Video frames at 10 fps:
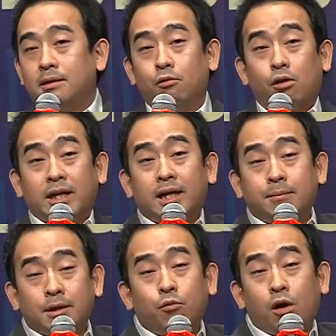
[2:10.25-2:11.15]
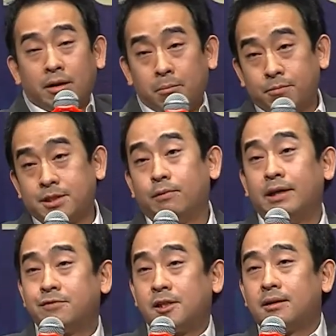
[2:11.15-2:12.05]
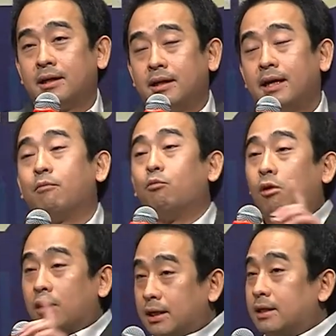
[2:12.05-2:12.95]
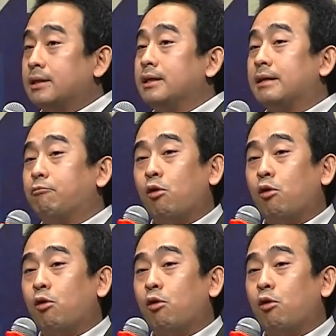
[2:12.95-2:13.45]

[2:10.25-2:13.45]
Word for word: วงเดิมคือวงระบบ SWIFT อีกวงหนึ่งคือ